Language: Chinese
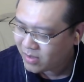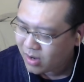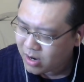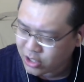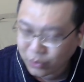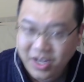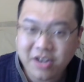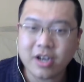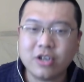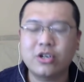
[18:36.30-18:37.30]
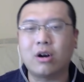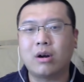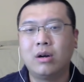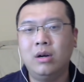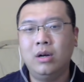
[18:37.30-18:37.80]
首先，这个事儿，
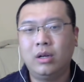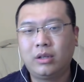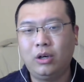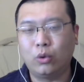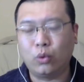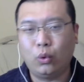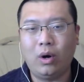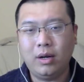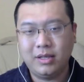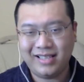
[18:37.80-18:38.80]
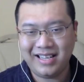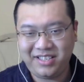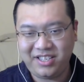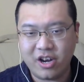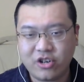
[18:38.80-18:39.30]
特鲁多在
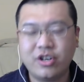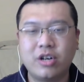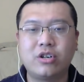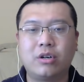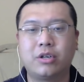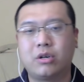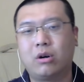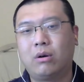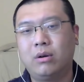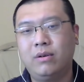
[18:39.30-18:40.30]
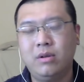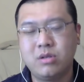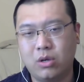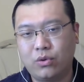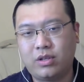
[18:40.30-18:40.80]
解释这个事儿的时候，
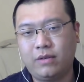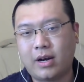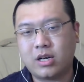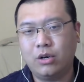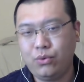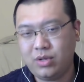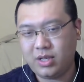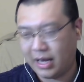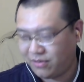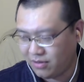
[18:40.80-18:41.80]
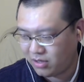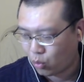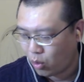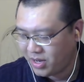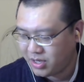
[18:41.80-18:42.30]
走司法程序给自己
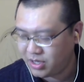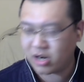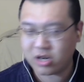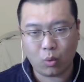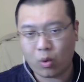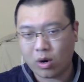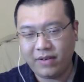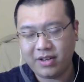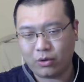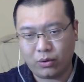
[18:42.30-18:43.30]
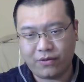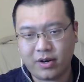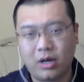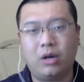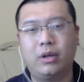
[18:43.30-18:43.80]
国民解释，我认为走的是非
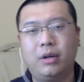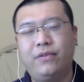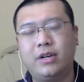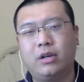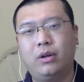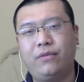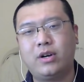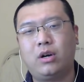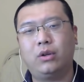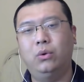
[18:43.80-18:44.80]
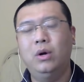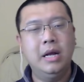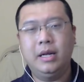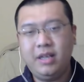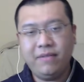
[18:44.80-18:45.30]
常好的，非常非常好的路。
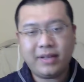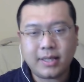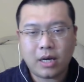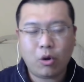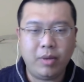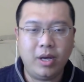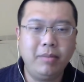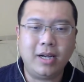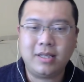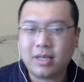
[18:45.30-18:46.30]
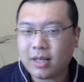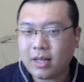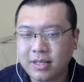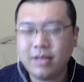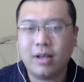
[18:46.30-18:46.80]
因为大家要明白，加拿大
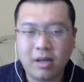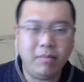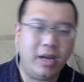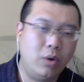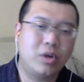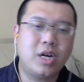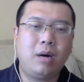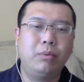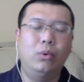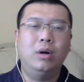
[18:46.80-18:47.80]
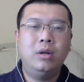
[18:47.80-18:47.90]
现在跟美国差不多，